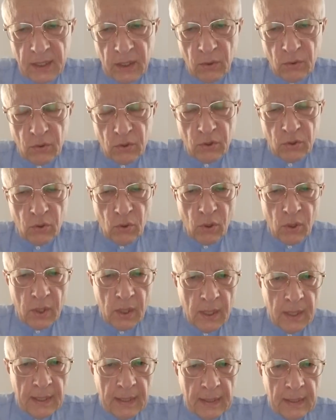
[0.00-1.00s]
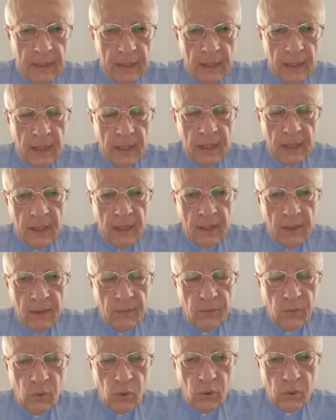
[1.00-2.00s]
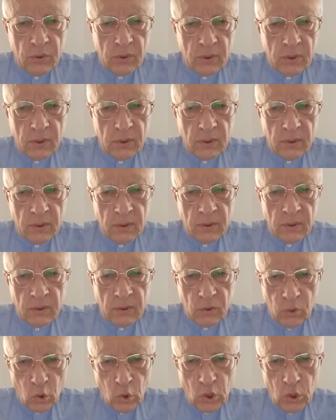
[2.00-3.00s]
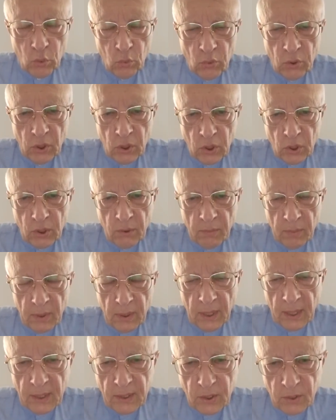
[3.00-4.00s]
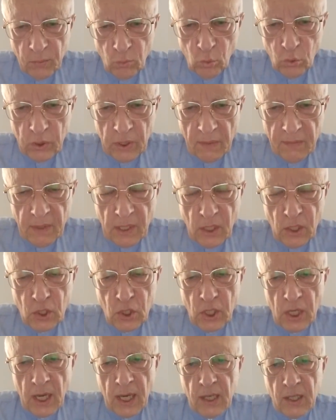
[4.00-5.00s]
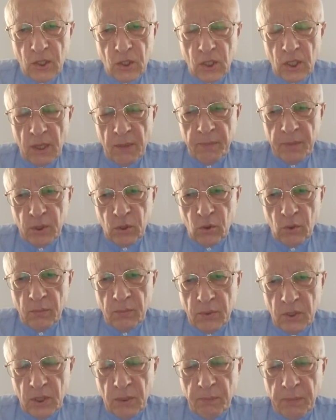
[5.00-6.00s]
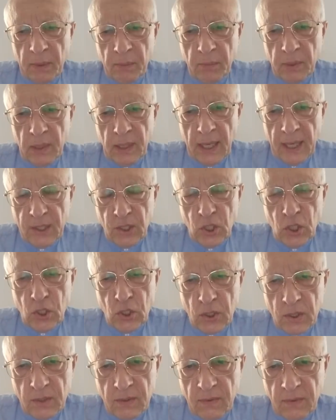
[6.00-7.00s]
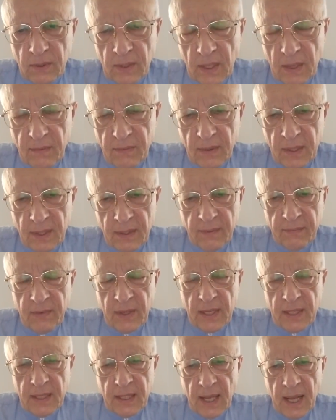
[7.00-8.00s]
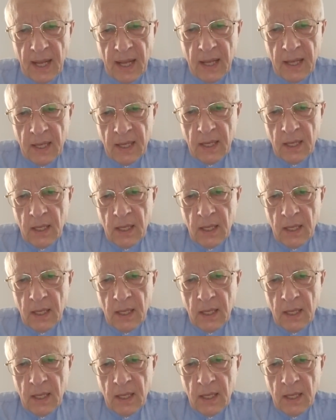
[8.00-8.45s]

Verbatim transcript: когда он сдох. Вот, э, тоже у них же была смута величайшая, и потом типа была Отечественная война